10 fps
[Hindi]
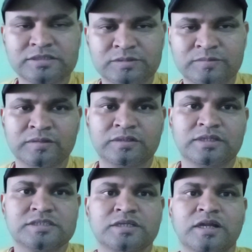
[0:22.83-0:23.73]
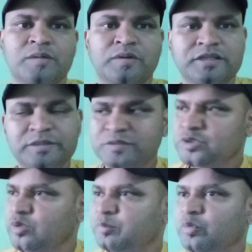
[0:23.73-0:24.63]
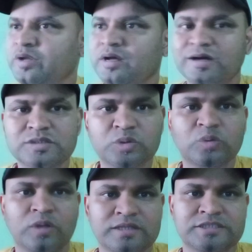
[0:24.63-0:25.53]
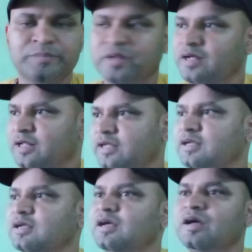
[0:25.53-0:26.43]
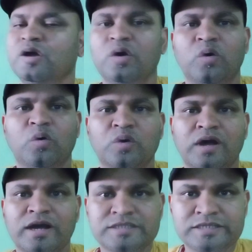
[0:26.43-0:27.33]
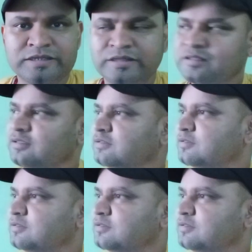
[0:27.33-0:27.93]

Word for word: स्वतंत्रता संग्राम का दिवस जो है पूरे हर्षो उल्लास से मना रहा है और आज ही के दिन